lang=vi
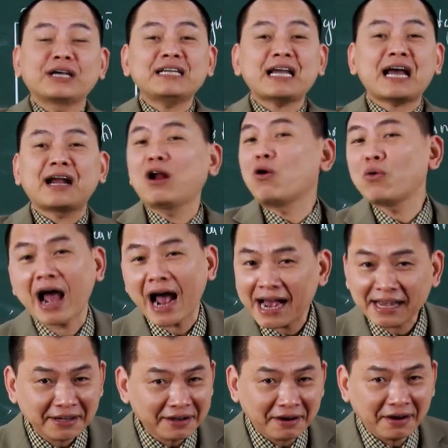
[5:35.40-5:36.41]
cái nhà lâu
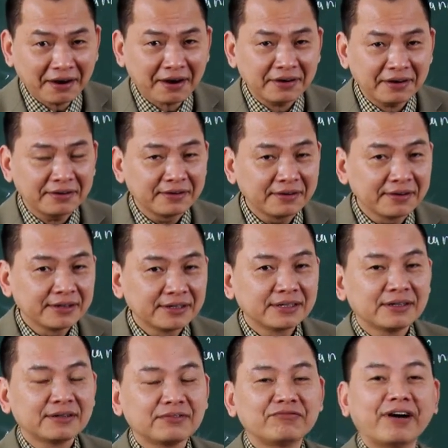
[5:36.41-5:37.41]
đài cơ
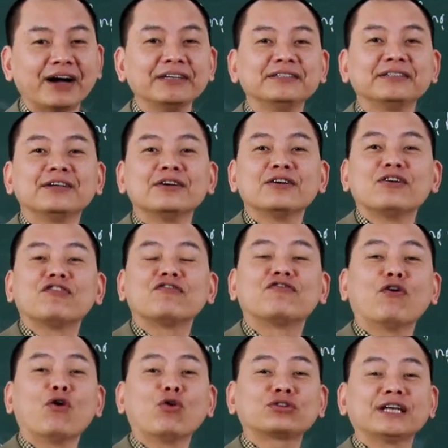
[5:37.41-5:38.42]
vậy
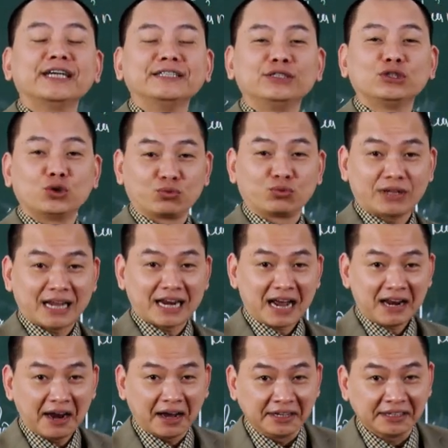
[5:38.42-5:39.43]
vô tình chúng ta
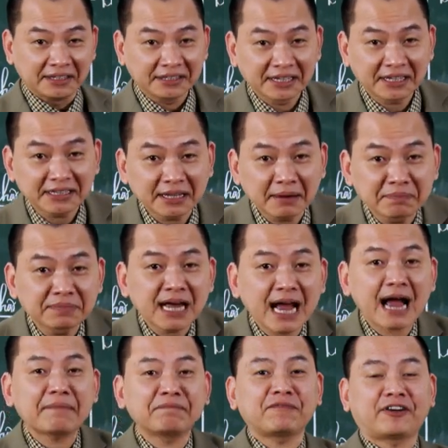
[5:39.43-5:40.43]
đã đẩy cái tâm
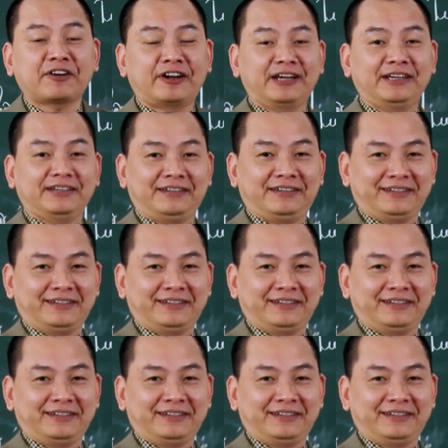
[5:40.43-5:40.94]
tham vào đấy